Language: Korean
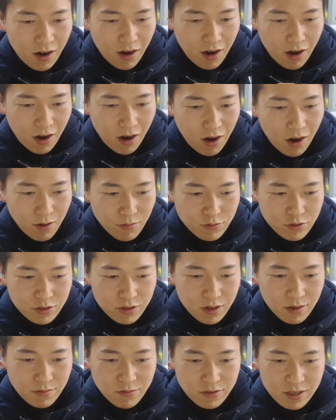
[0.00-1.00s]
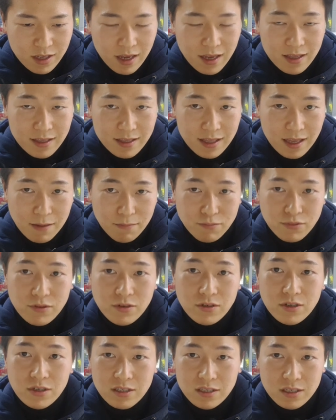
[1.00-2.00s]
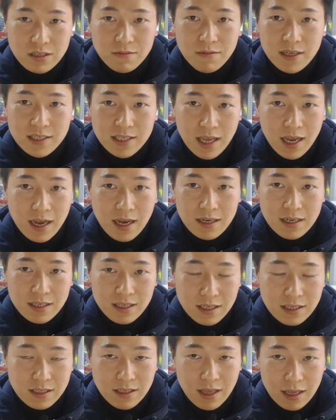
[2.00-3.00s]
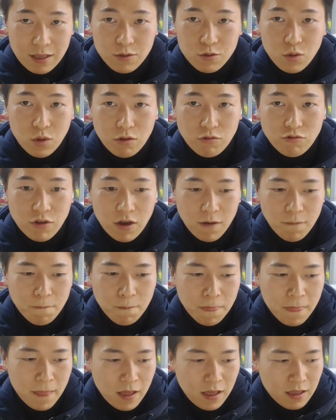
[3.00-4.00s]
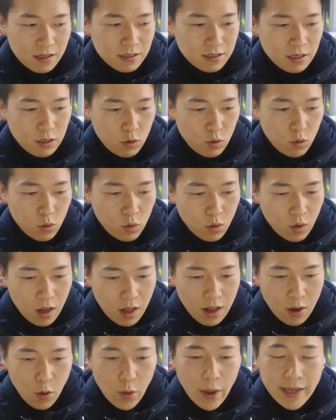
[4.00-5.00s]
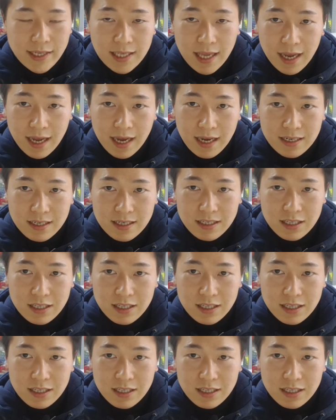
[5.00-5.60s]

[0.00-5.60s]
거뭇거뭇한데 붉그스름한 색깔을 띠는 애들도 있고요. 그리고 회색깔을